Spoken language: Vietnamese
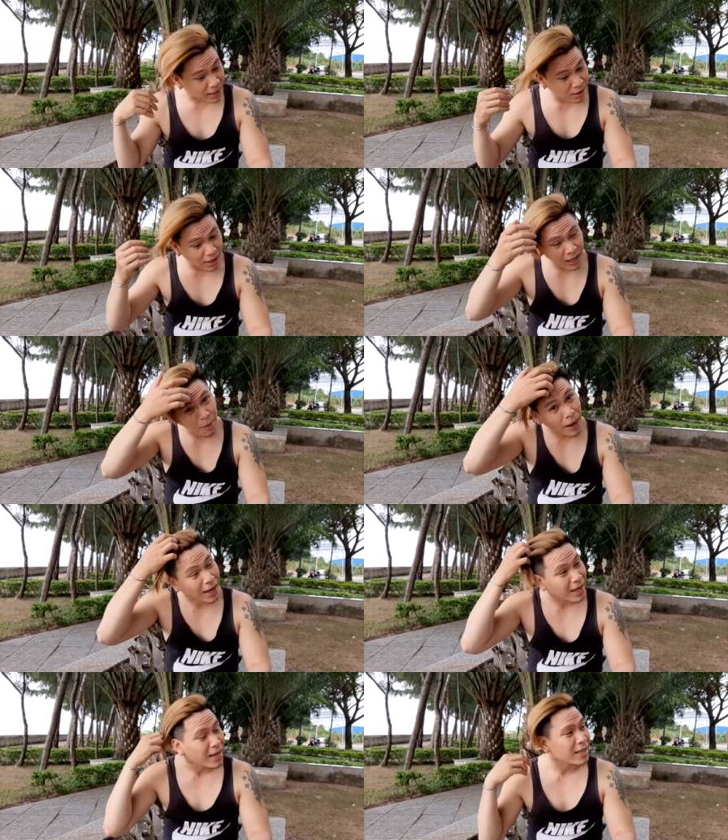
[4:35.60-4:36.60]
xưa đấy các
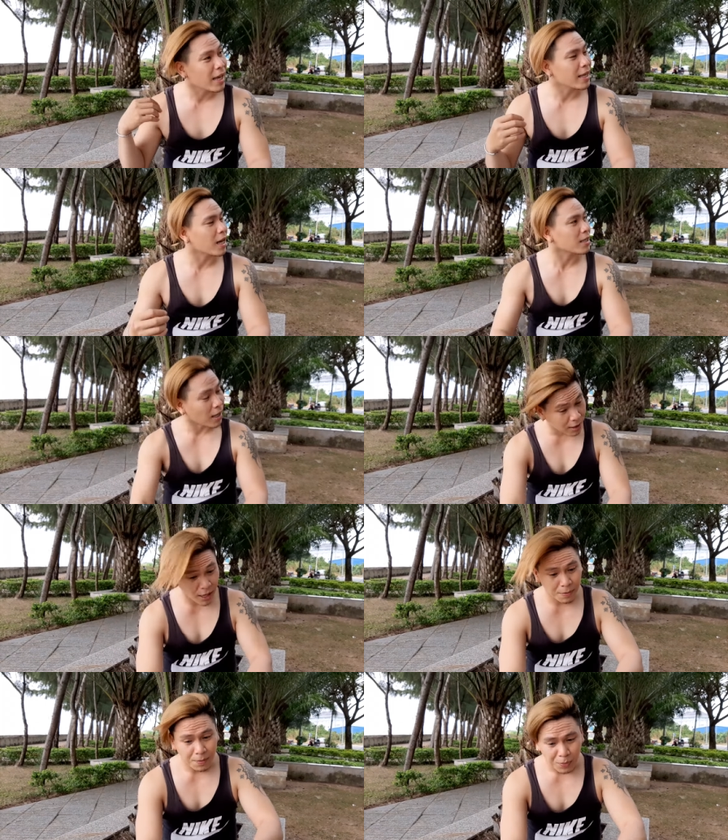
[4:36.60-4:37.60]
bạn thì thật sự
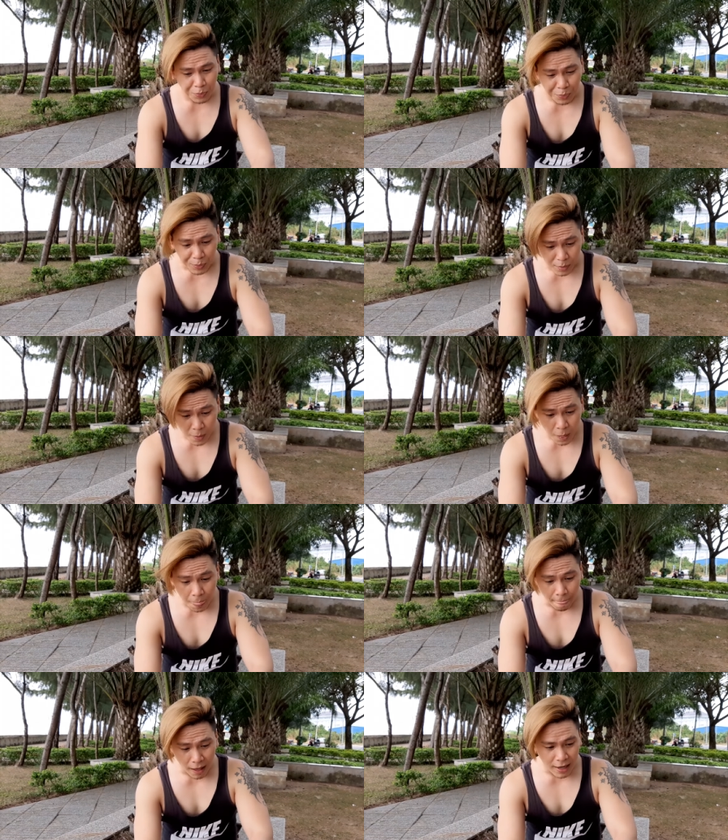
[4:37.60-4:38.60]
á
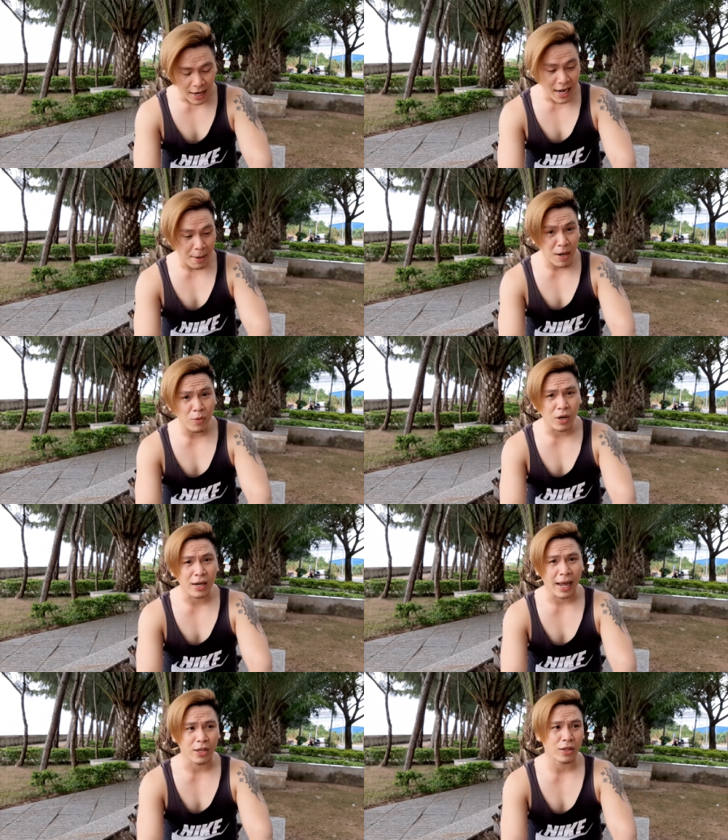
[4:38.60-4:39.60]
để đem đến mùi
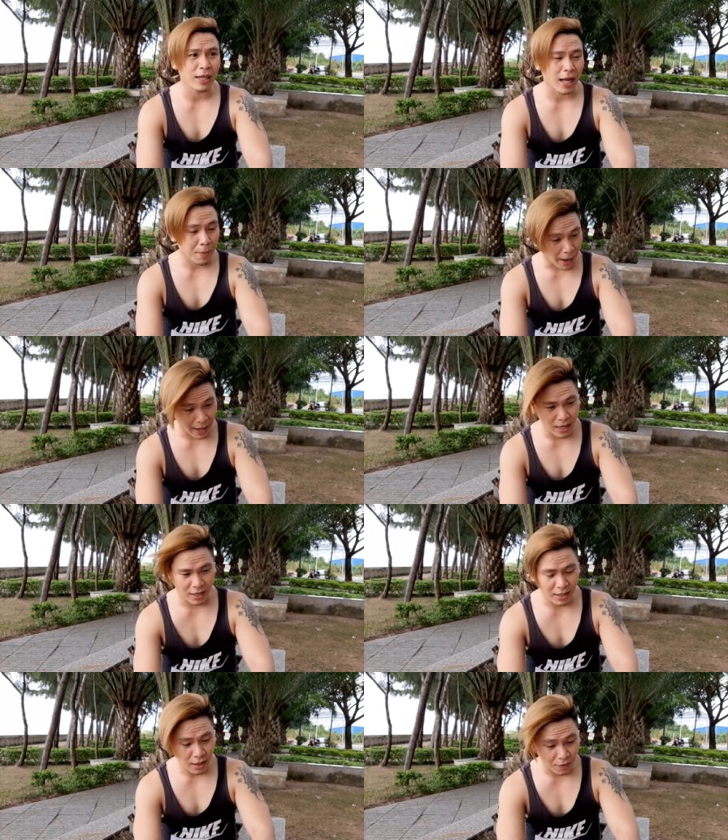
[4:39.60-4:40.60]
hương này cho tất cả các bạn là
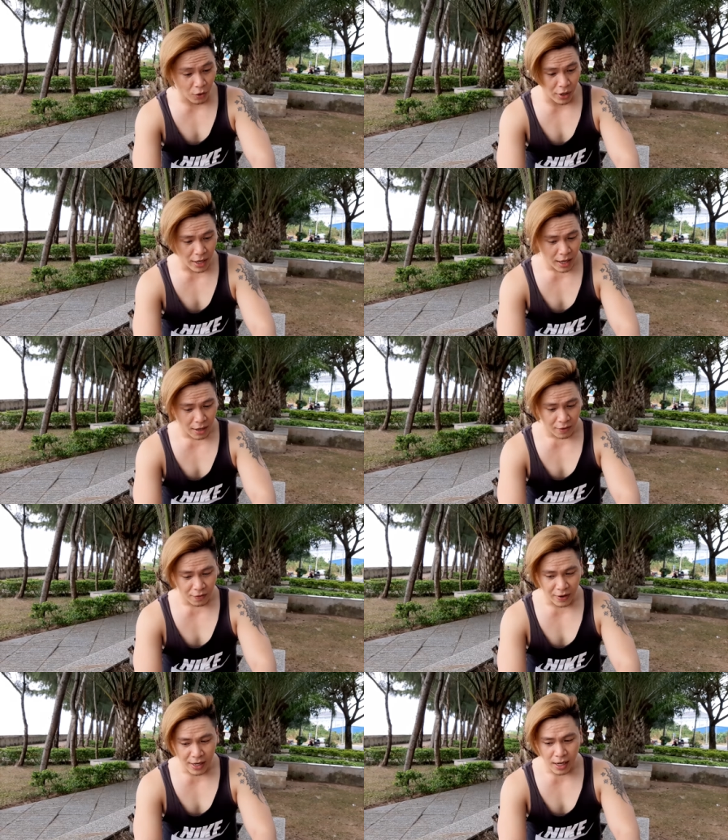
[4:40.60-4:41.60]
rất là vui
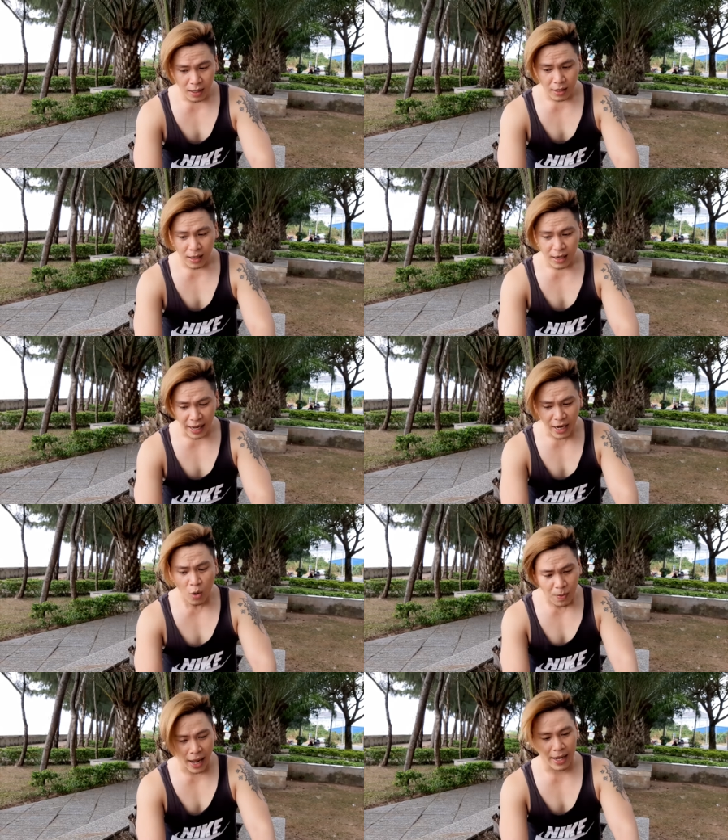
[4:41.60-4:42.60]
vì á ngay
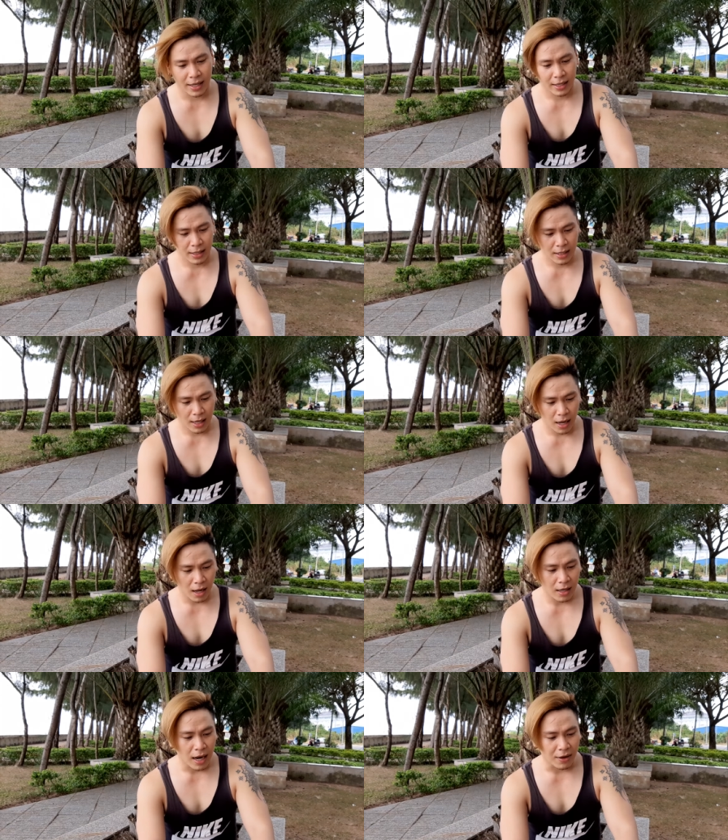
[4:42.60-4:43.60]
lúc này
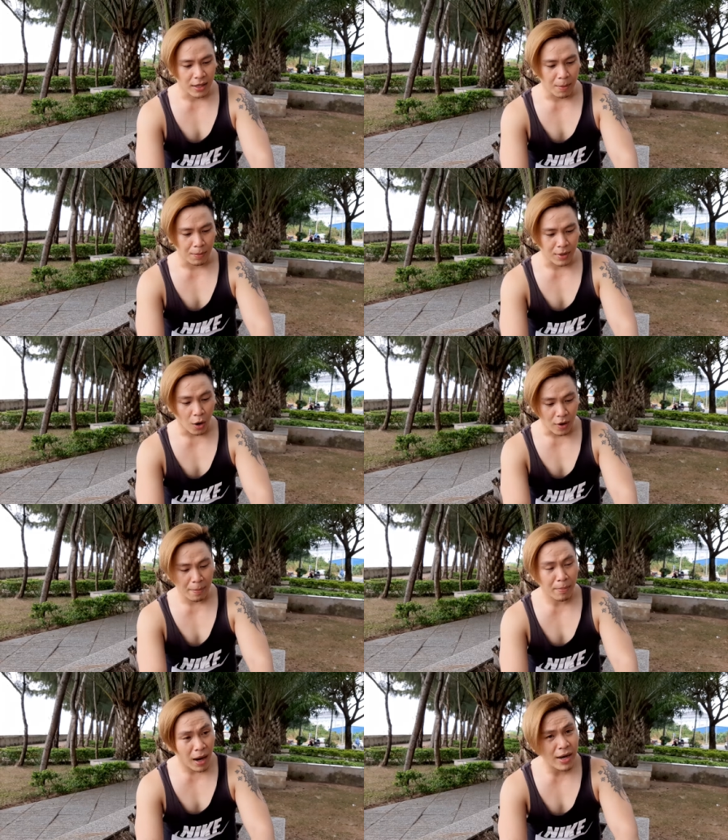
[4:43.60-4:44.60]
đó là tầm đầu
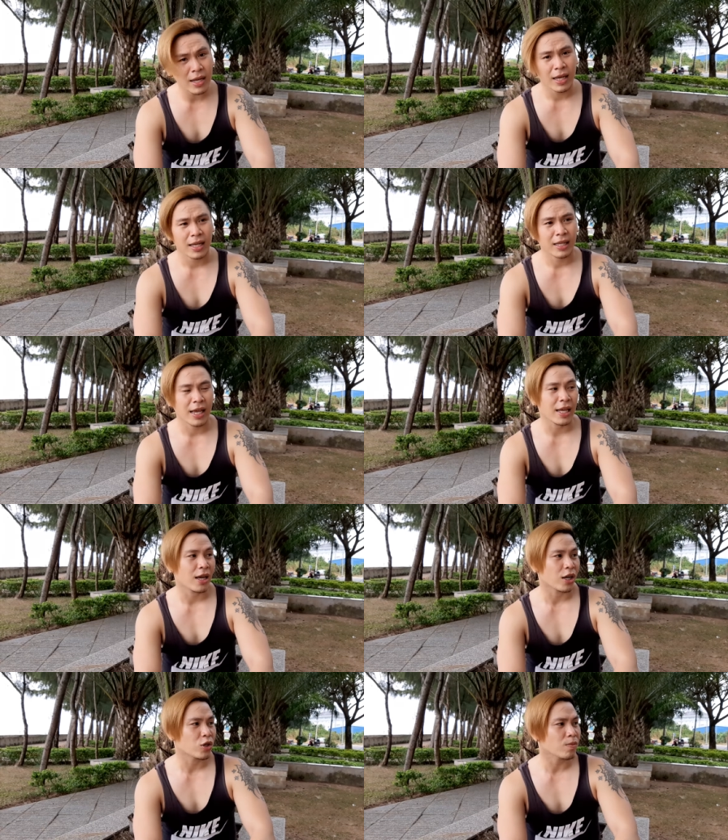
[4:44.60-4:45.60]
năm mới thì
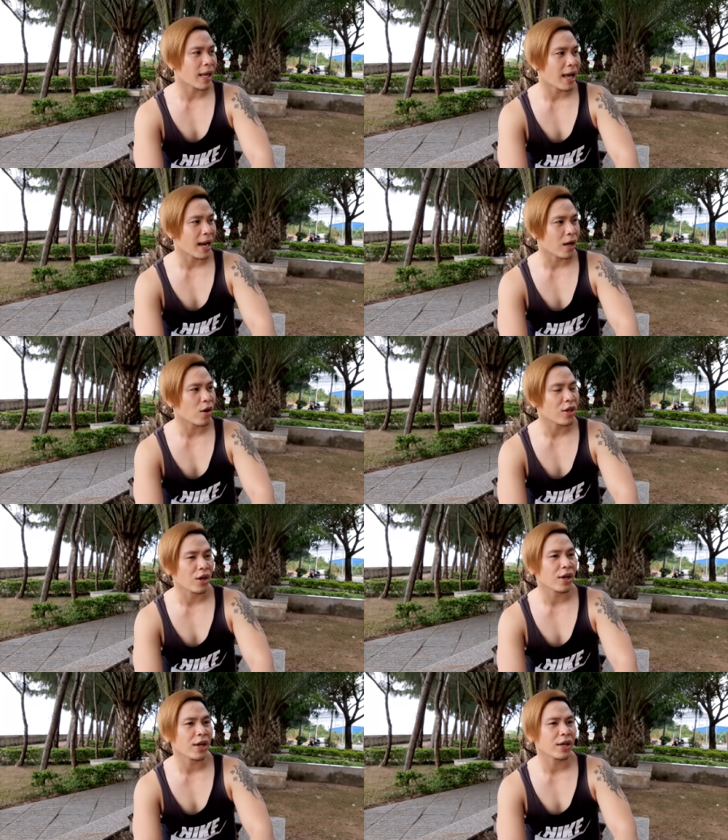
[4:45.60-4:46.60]
ờ, chúng ta lại có
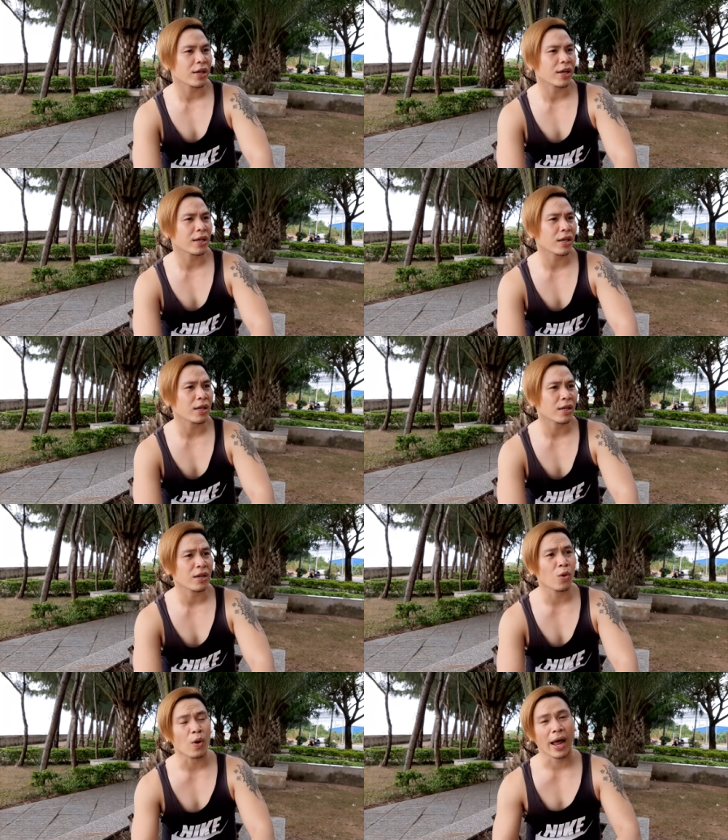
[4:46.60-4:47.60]
những cái, cái, cái,
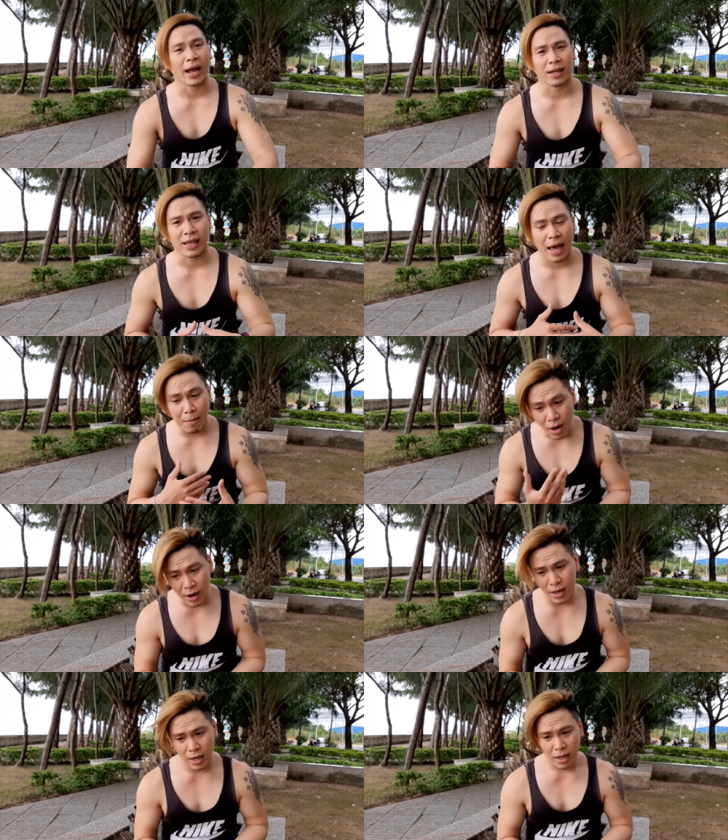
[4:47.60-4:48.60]
cái nguồn hàng giá mới